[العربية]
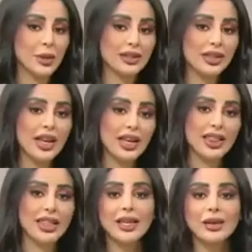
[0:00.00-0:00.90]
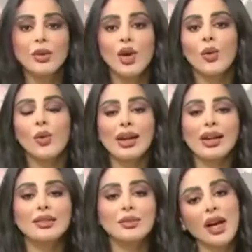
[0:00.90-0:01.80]
مختار الثيم
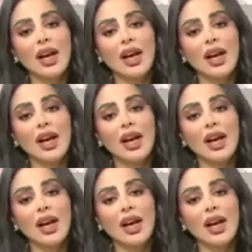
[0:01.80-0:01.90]
والرسمة